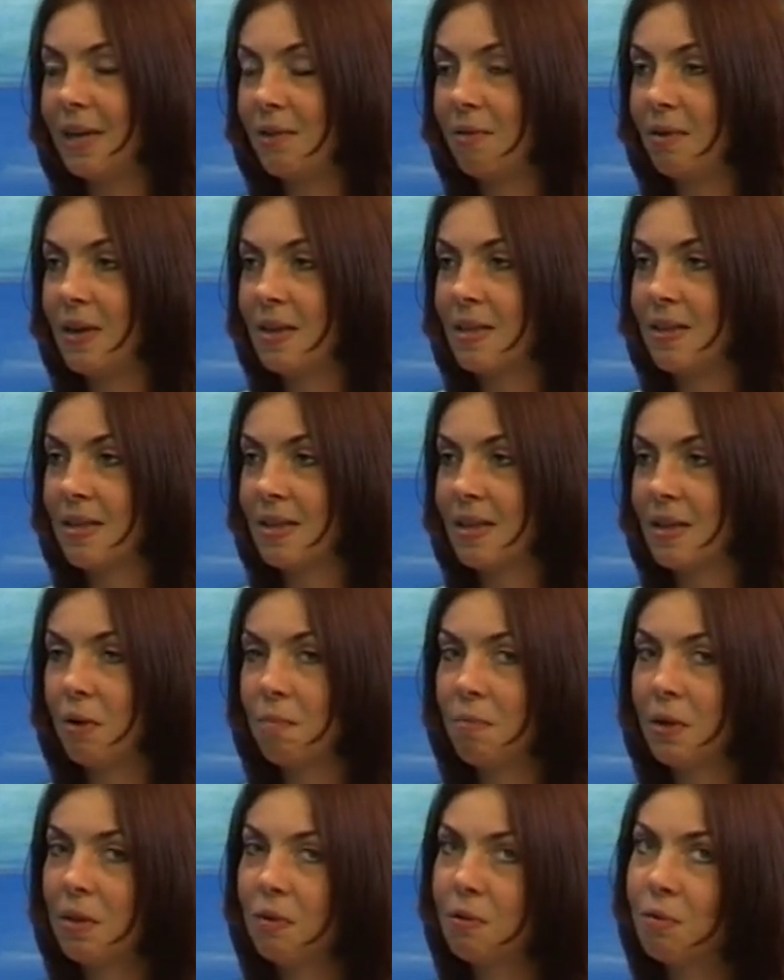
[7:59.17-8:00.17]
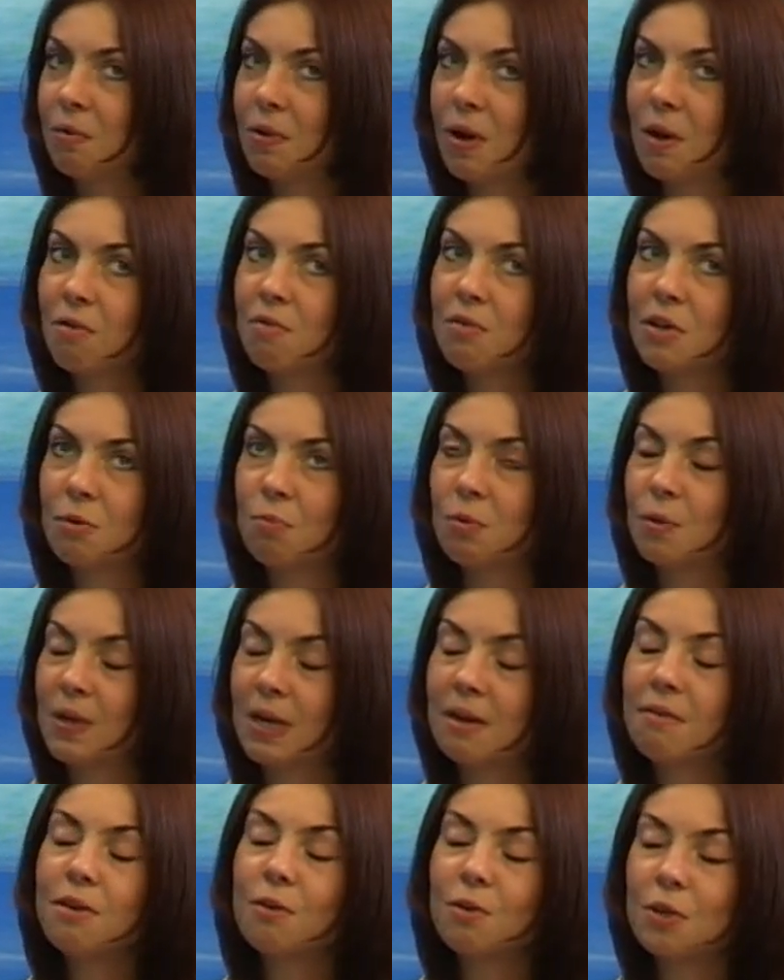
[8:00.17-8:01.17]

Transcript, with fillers: która jest kobietą, która również potrafi o